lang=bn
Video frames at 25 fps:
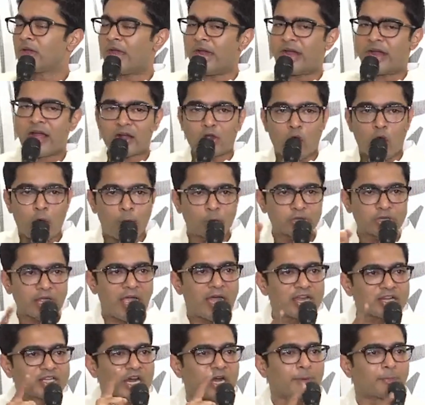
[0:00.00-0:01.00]
এরা
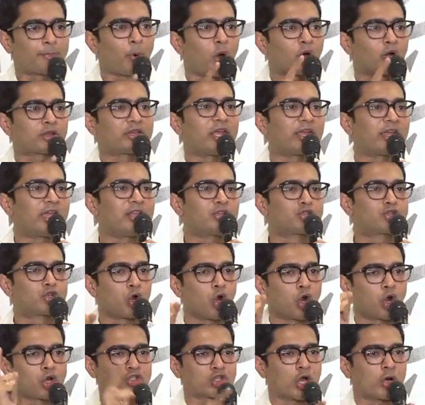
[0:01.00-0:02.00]
ক্ষমতায় আসার পর থেকে
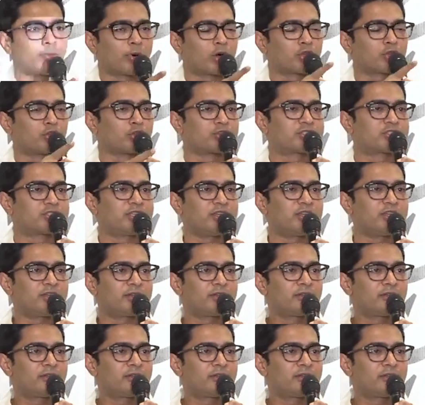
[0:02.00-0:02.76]
জোর জবরদস্তি